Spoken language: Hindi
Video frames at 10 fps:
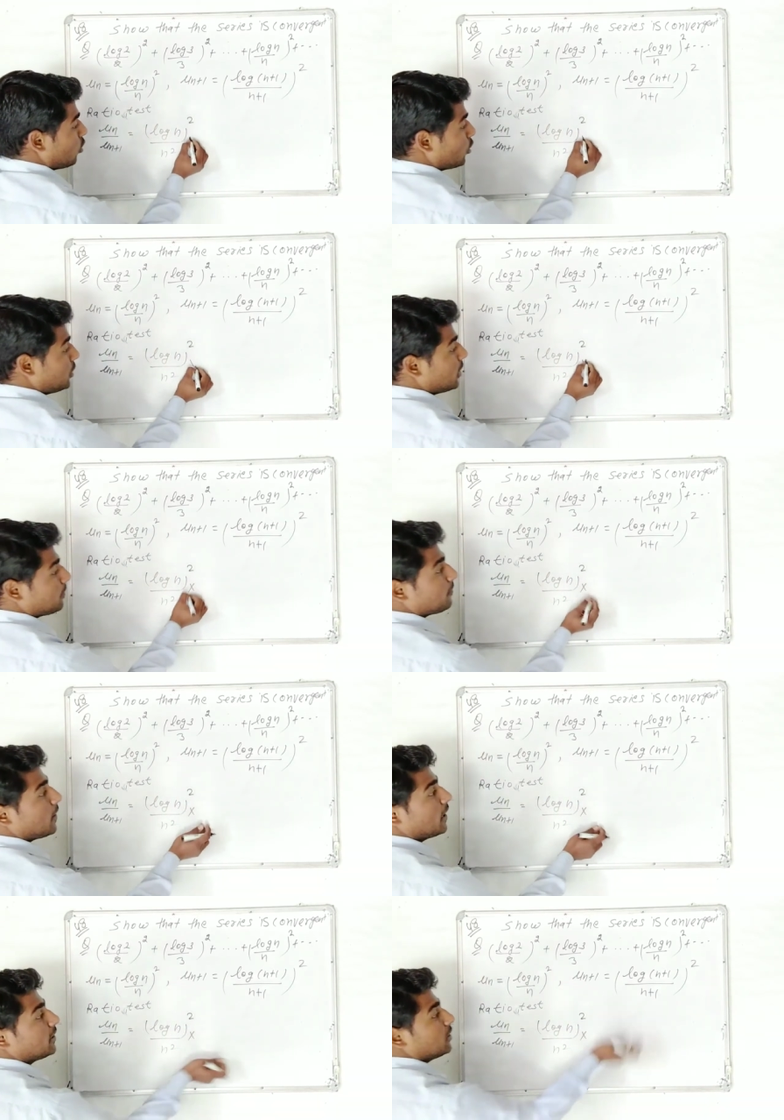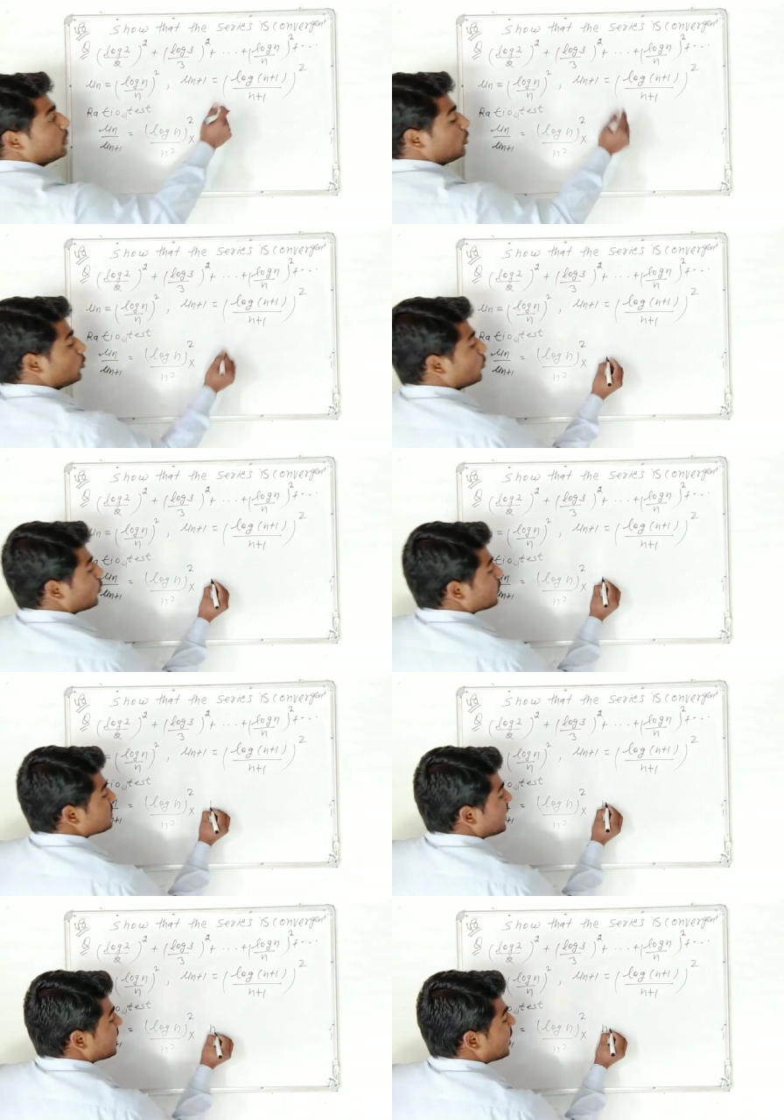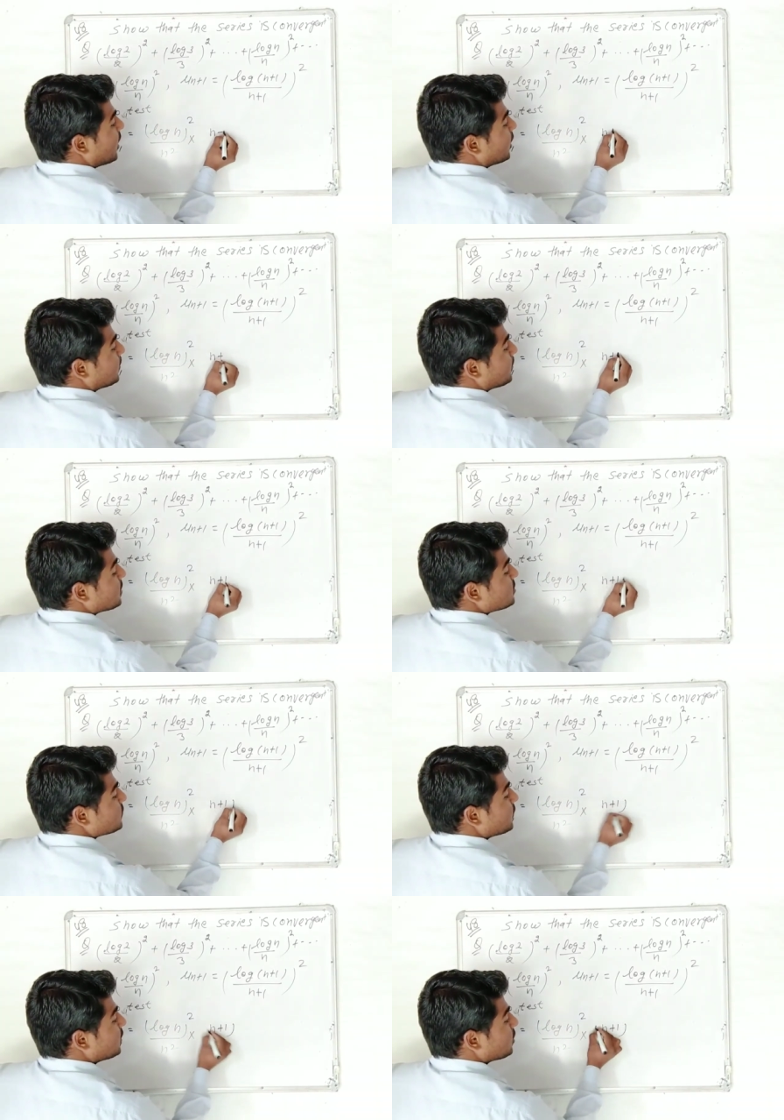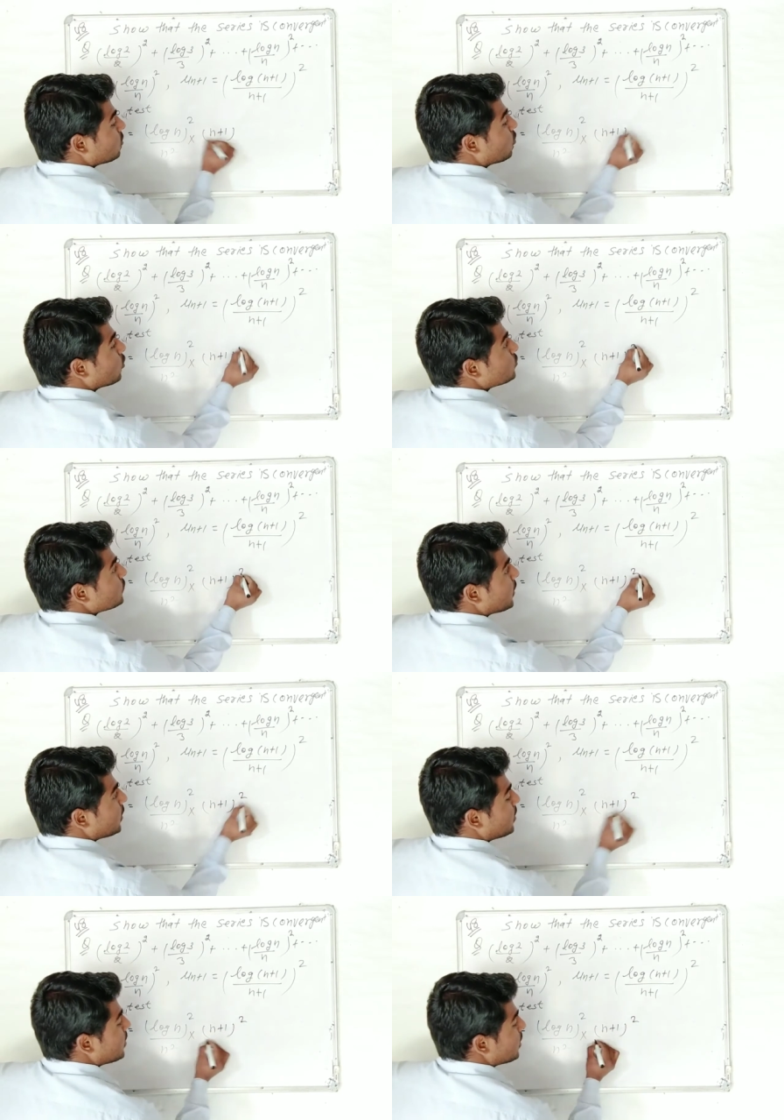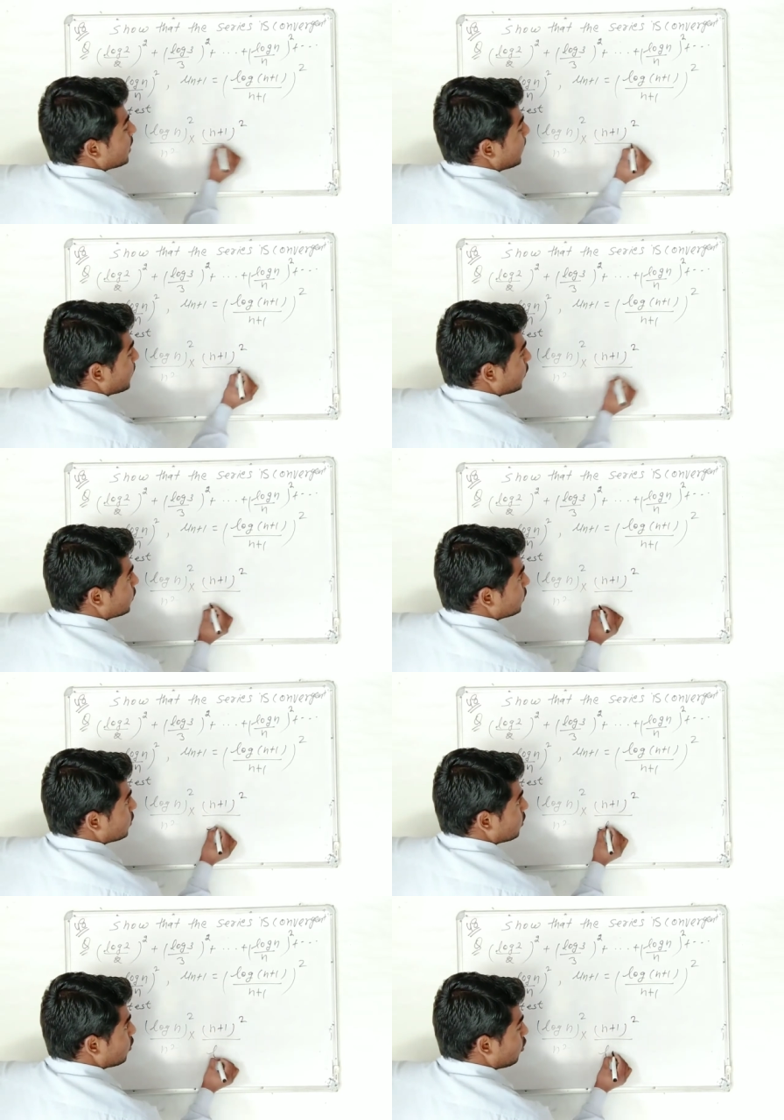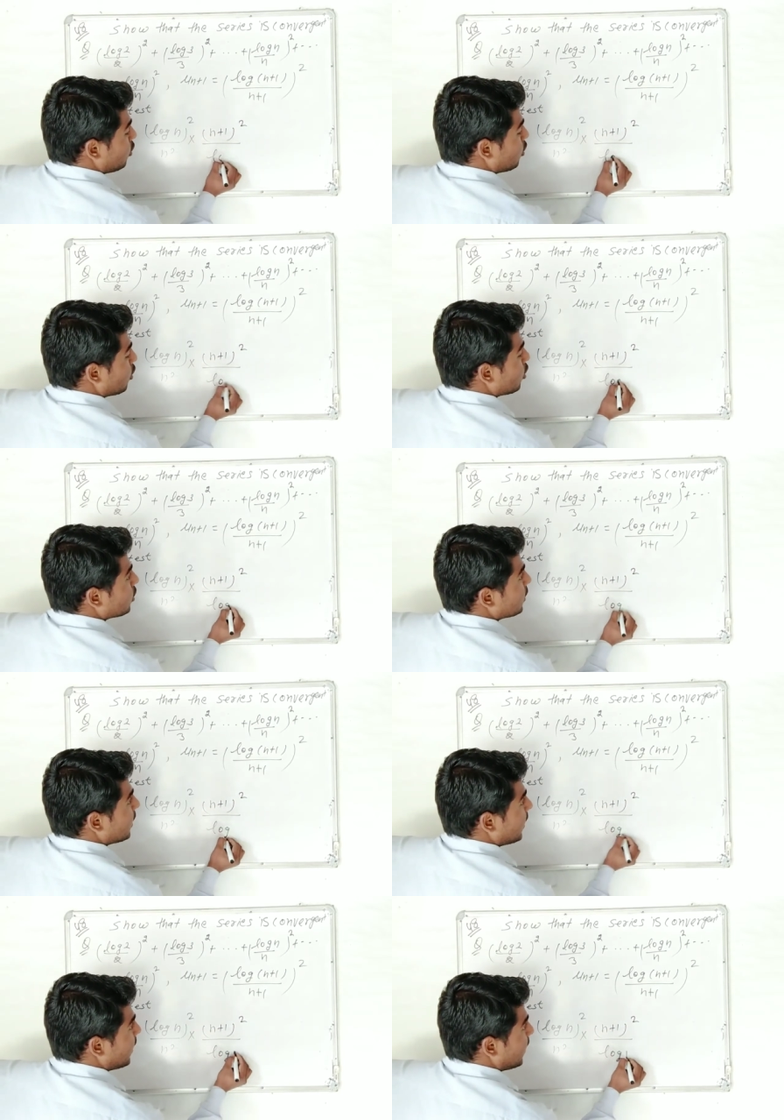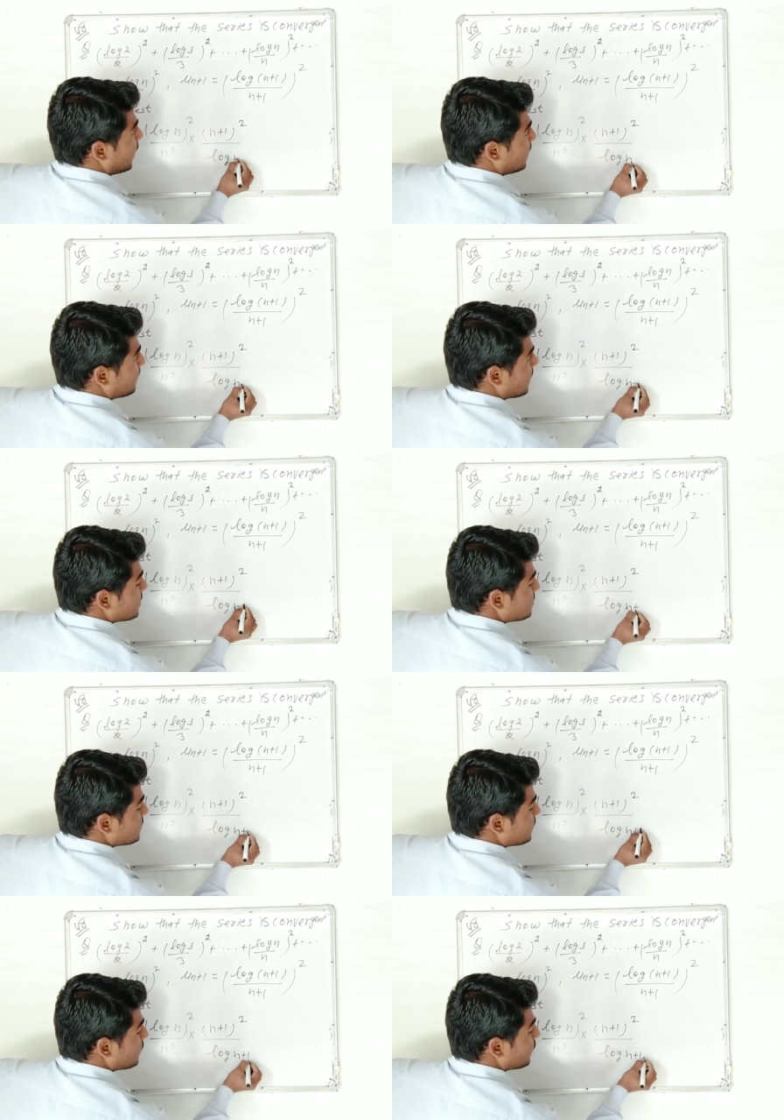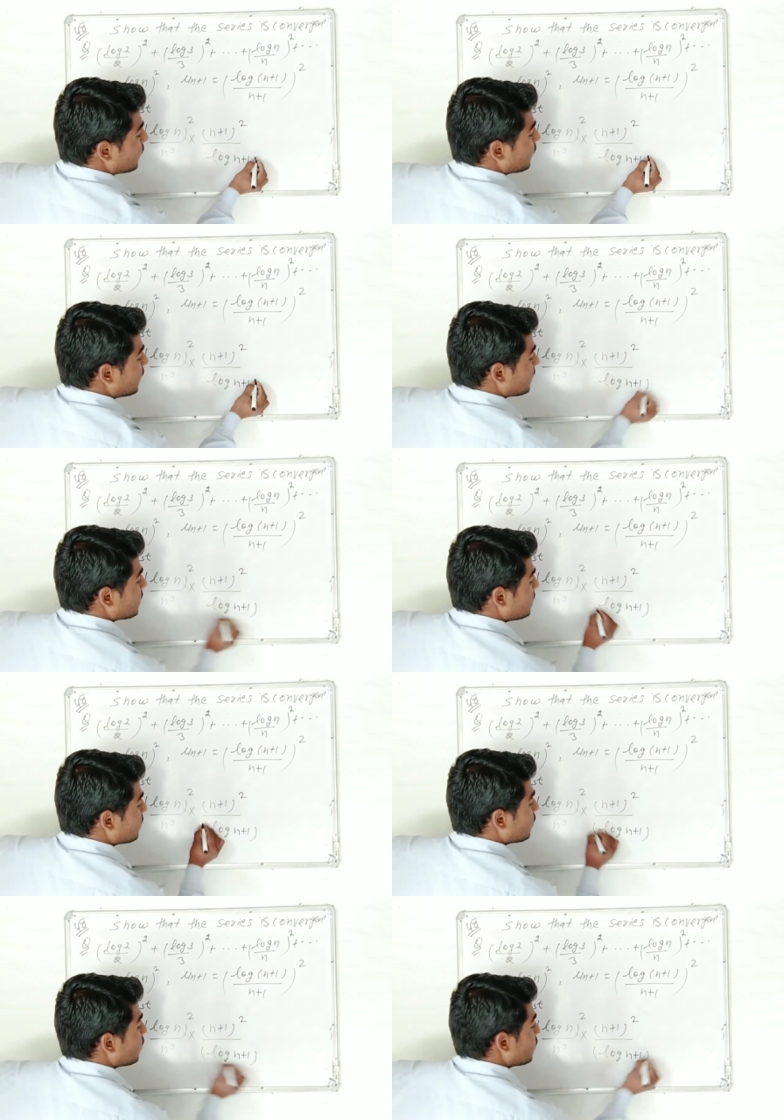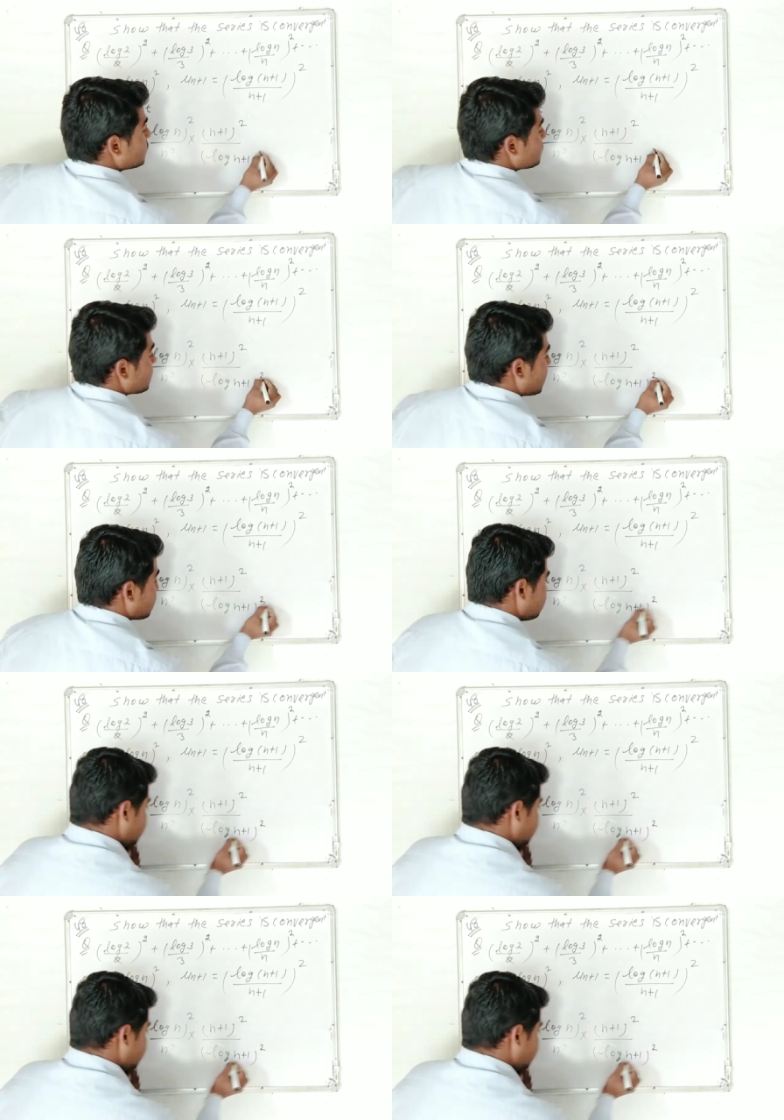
और ये पार्ट इनटू में ऊपर जाएगा एन प्लस वन की होल स्क्वेयर अपॉन लॉग एन प्लस वन की होल स्केयर